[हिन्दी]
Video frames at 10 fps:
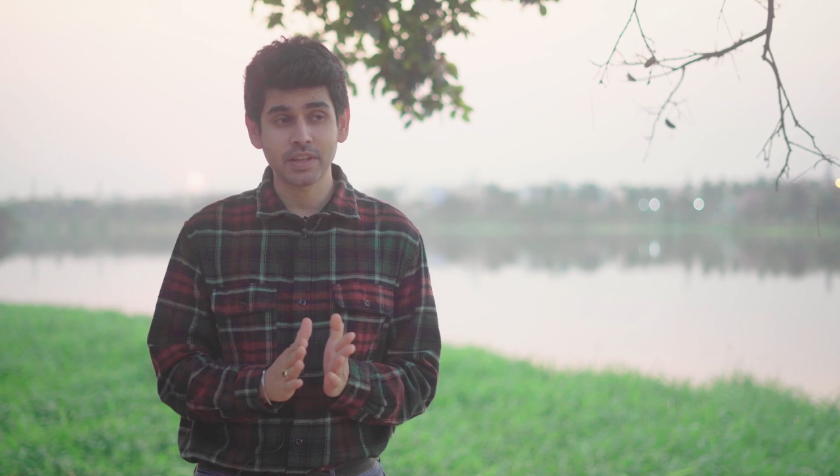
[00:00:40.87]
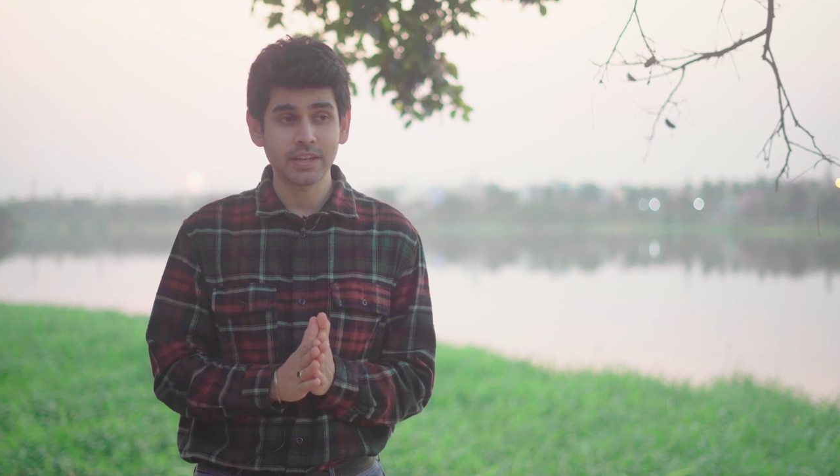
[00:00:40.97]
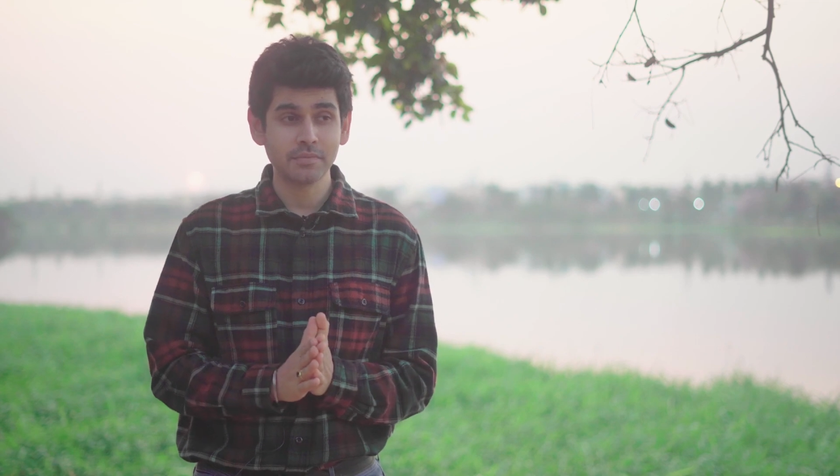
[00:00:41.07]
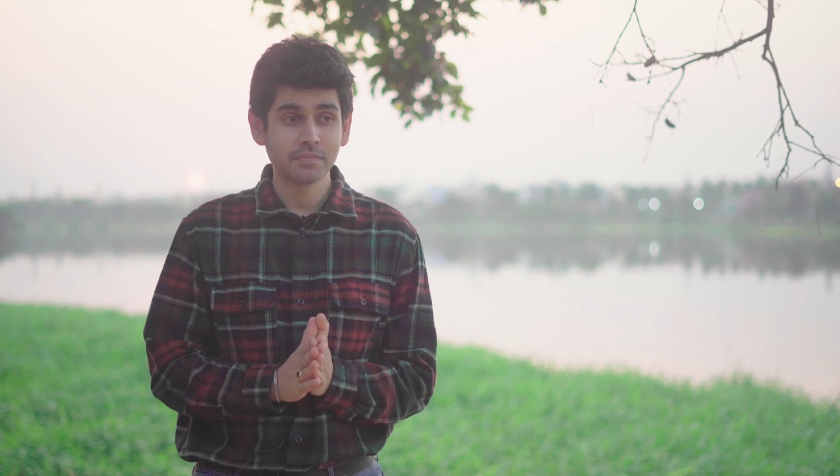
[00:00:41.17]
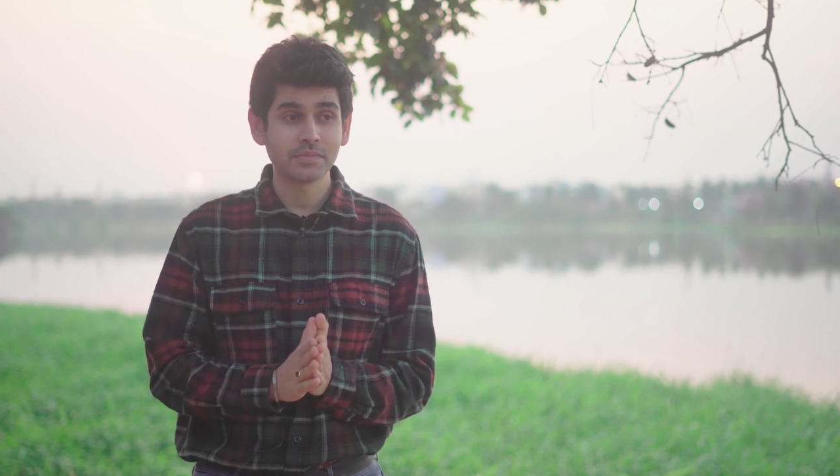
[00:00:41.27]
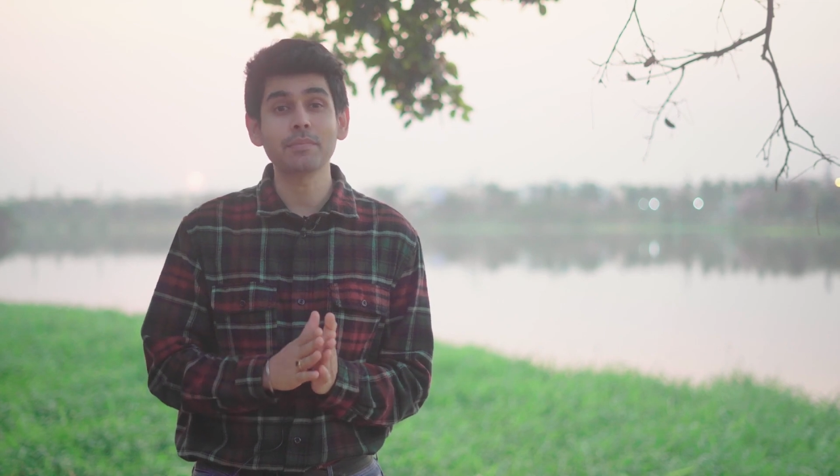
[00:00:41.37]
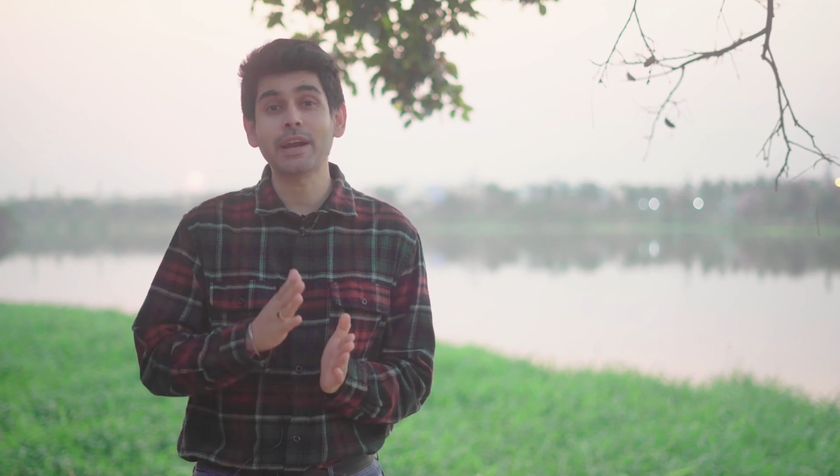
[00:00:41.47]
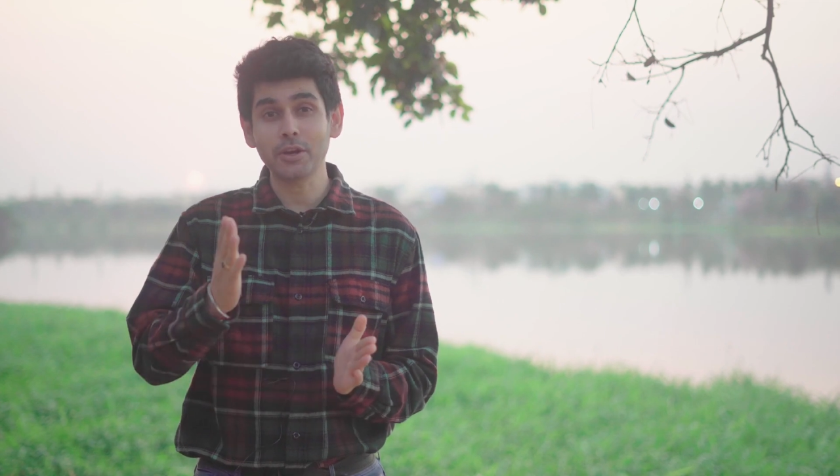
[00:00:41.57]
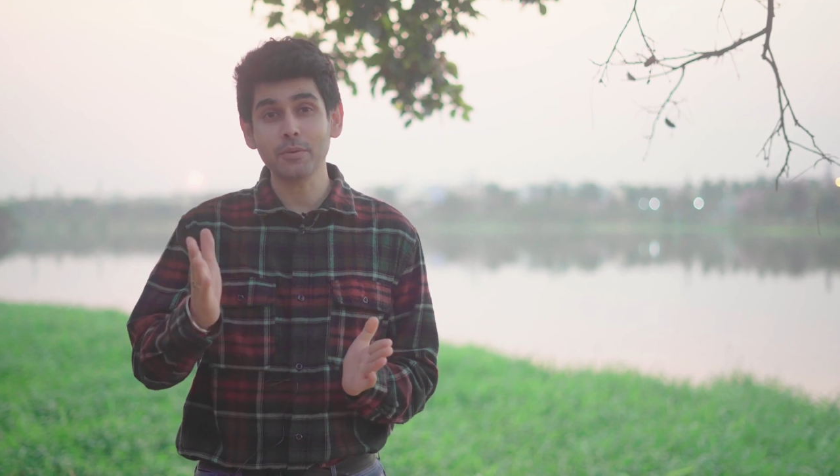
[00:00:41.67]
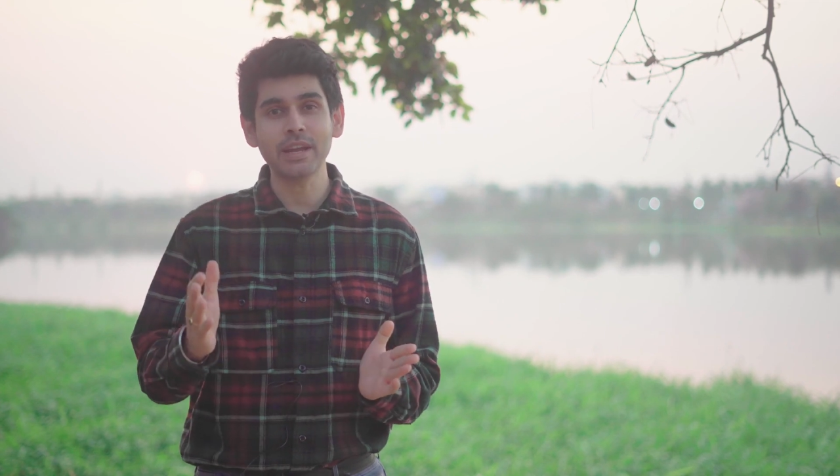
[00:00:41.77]
है ना दे
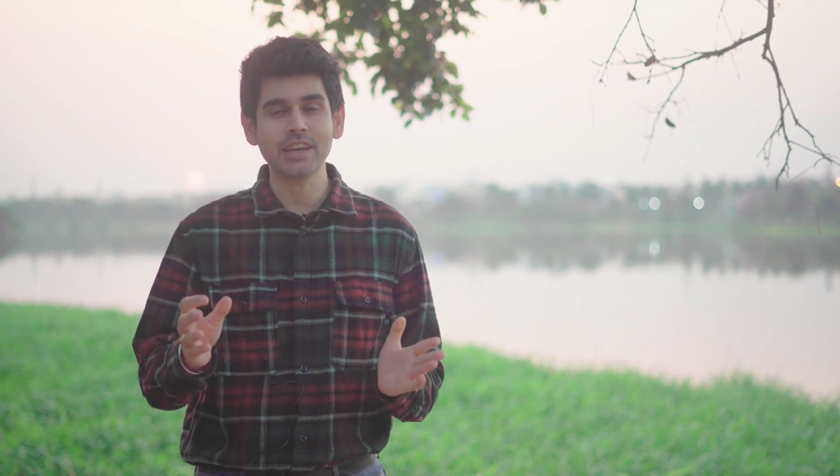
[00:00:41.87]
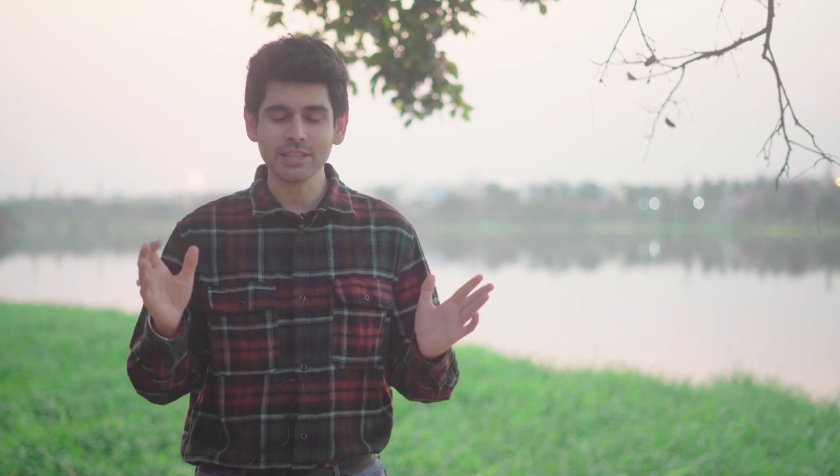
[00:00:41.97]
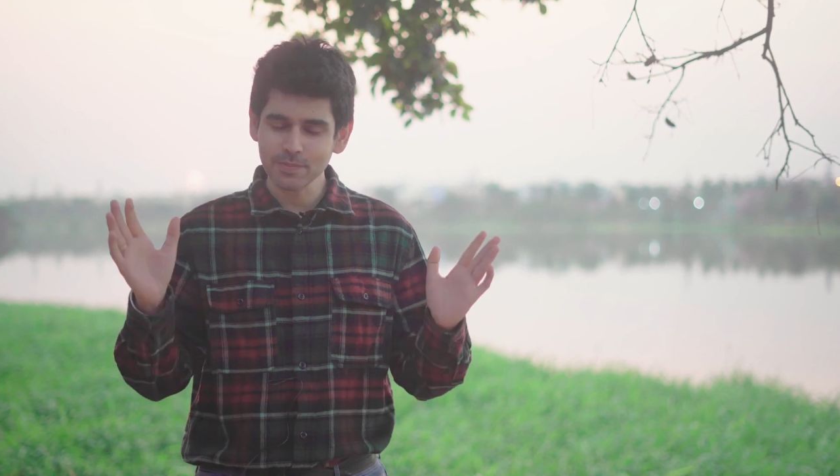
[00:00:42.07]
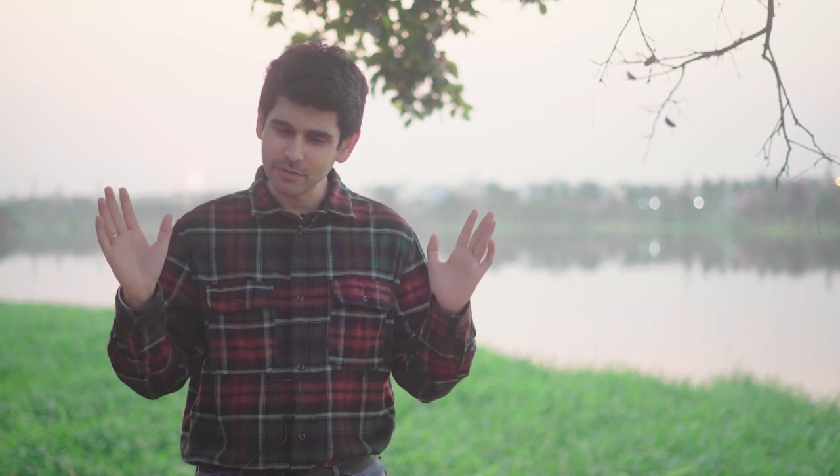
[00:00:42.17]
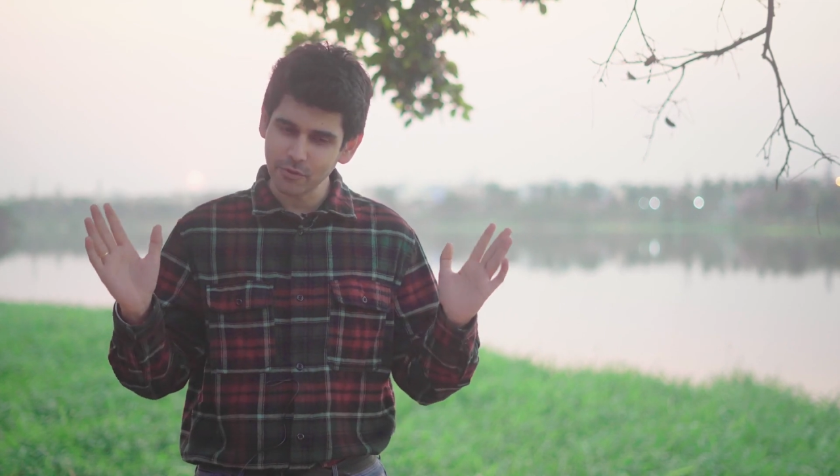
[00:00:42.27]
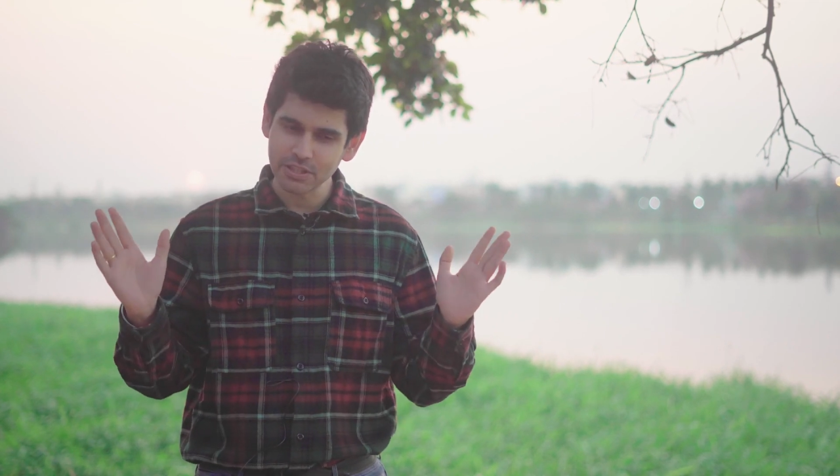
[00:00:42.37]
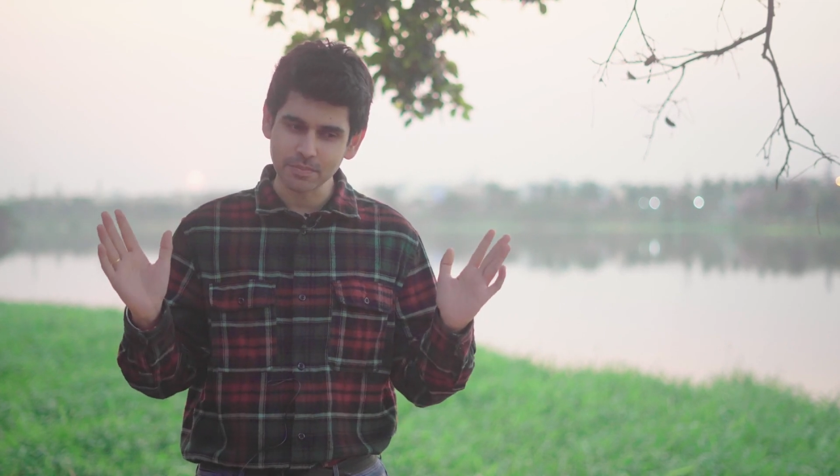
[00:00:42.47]
माइट नॉट बी हेटर्स बट फॉर